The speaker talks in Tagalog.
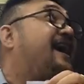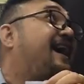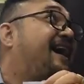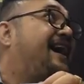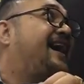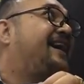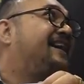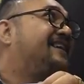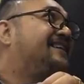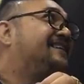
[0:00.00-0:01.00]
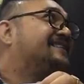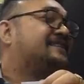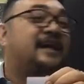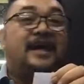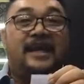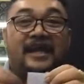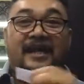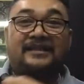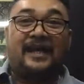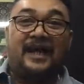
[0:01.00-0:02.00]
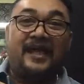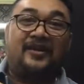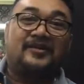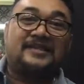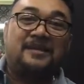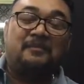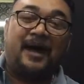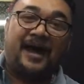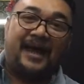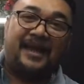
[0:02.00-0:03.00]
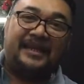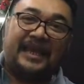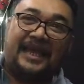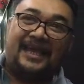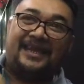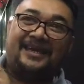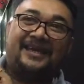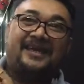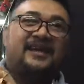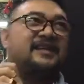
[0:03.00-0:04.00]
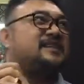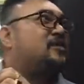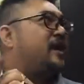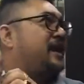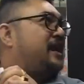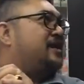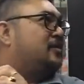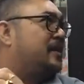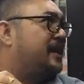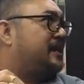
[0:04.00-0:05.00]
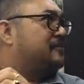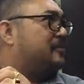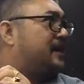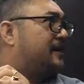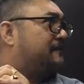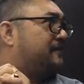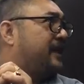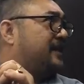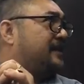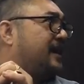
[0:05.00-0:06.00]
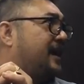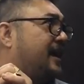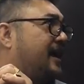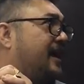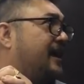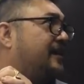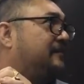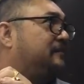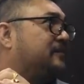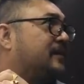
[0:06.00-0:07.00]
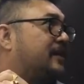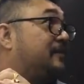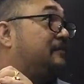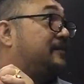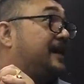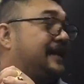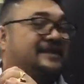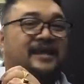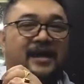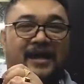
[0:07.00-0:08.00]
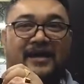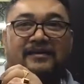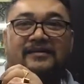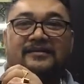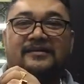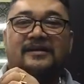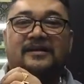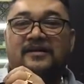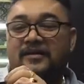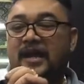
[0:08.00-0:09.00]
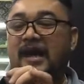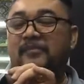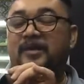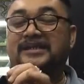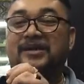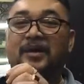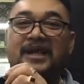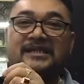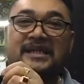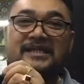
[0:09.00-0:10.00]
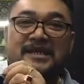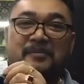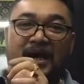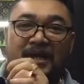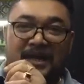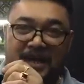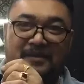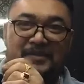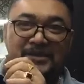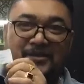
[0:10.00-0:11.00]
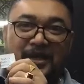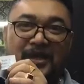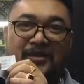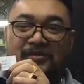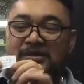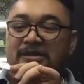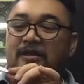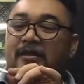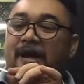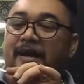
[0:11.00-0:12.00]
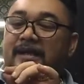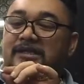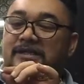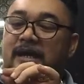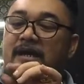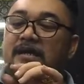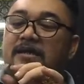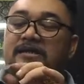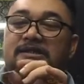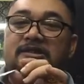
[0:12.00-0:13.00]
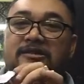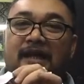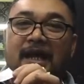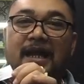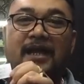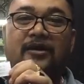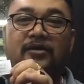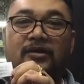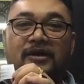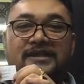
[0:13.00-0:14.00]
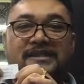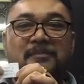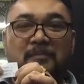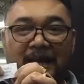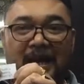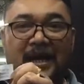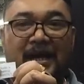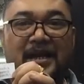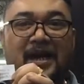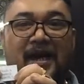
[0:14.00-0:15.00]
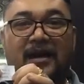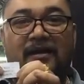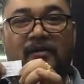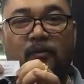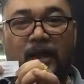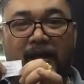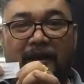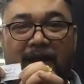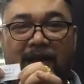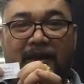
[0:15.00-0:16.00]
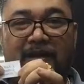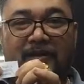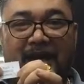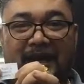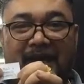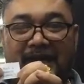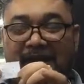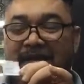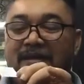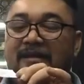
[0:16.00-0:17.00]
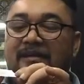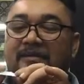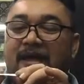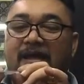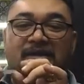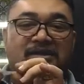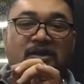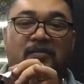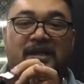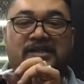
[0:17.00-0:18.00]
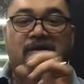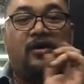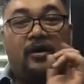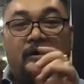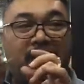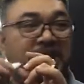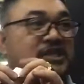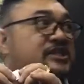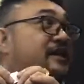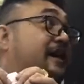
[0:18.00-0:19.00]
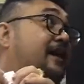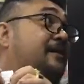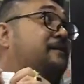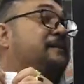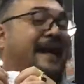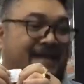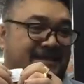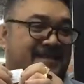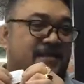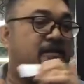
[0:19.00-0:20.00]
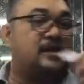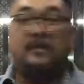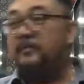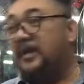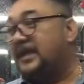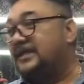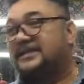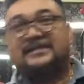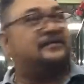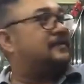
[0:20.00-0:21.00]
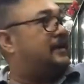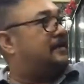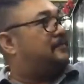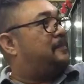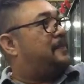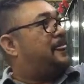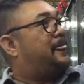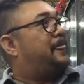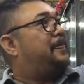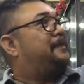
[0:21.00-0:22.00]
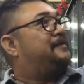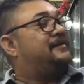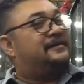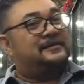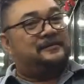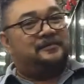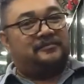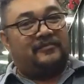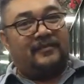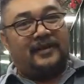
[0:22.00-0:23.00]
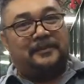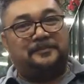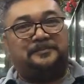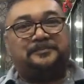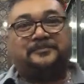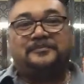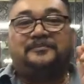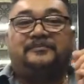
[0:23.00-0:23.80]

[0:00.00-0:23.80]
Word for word: Yeah. Tagalikan, tagalikod Simbahan ni... Sino ka niya? Doon pa lang imo pala ka friend nga babkat nga, no? na amo ni siya wala siya sa mga names okay, you so ara siya so tagalikod simbahan ang winner okay thank you so much so orange nga mask okay please okay please come back to your home